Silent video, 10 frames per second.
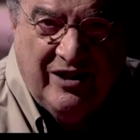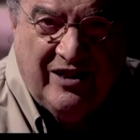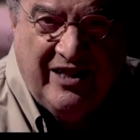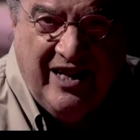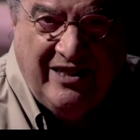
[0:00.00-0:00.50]

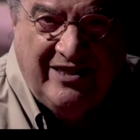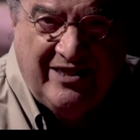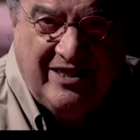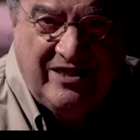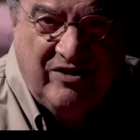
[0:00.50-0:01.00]

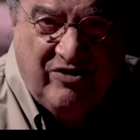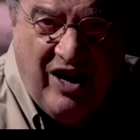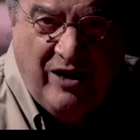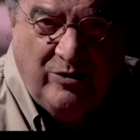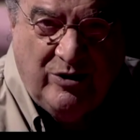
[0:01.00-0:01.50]
crianças e
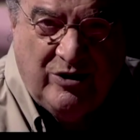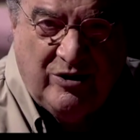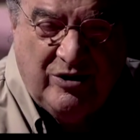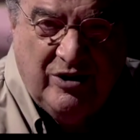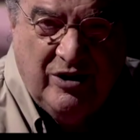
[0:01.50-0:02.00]

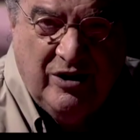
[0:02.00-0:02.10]
velhos,